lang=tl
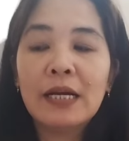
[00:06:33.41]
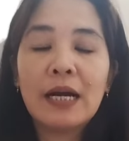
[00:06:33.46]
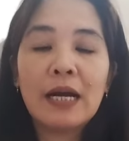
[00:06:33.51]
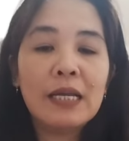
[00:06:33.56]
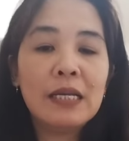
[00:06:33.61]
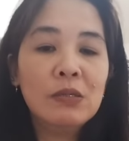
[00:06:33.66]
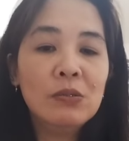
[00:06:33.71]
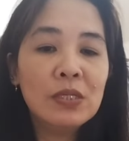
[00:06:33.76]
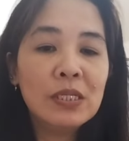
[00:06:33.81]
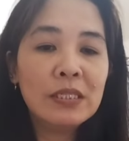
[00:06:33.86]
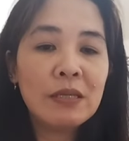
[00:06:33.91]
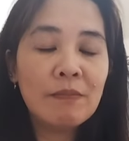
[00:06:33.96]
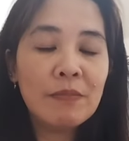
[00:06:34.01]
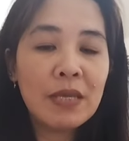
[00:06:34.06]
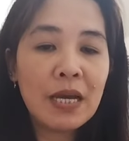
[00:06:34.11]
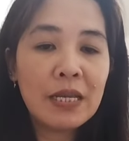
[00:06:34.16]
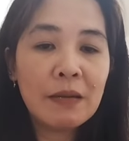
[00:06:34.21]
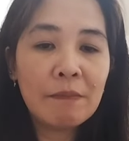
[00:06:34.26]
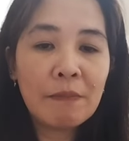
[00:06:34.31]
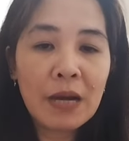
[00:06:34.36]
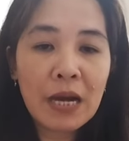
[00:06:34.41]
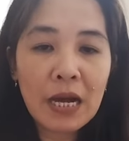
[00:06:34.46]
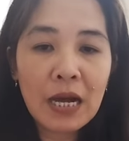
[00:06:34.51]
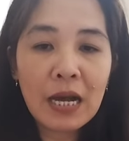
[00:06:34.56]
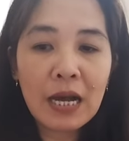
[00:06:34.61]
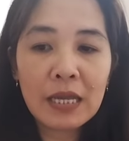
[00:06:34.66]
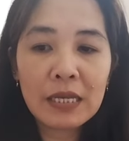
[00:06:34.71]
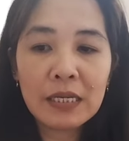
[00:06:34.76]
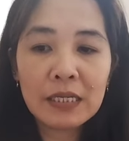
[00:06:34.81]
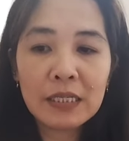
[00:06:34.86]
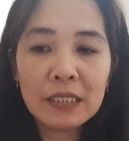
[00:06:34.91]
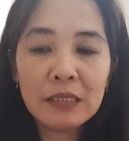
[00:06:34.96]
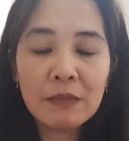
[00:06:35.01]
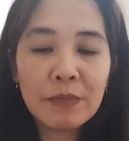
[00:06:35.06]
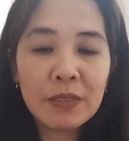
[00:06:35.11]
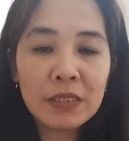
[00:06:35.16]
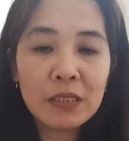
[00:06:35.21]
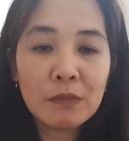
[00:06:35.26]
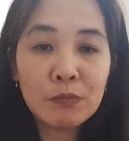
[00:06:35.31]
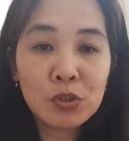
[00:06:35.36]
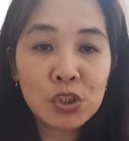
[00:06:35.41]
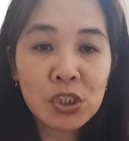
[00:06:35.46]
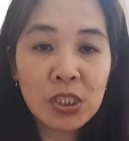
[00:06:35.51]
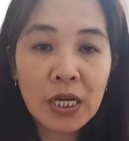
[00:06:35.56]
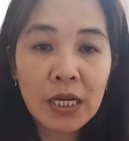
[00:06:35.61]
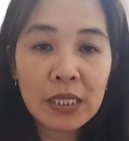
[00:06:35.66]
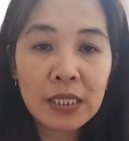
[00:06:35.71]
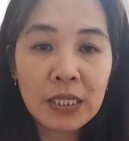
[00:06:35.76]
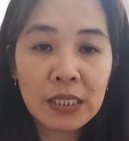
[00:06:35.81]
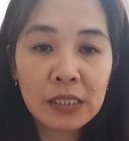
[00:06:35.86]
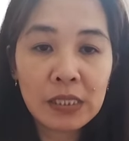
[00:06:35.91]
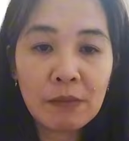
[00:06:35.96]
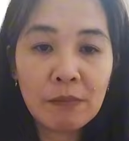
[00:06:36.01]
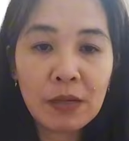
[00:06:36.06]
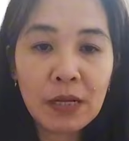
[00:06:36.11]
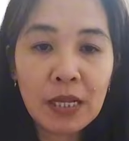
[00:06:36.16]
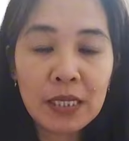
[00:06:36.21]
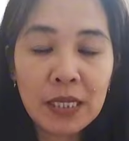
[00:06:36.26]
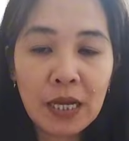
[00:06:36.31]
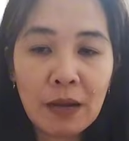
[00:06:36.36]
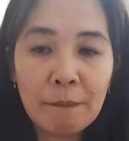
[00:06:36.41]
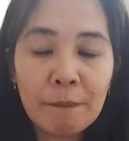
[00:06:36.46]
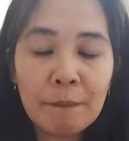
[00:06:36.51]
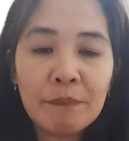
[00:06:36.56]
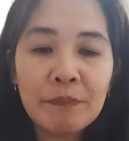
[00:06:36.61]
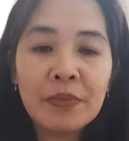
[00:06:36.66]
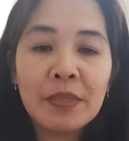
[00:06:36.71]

Kay Lula Damiana pa ay naging defender po siya ng Team Kalingap.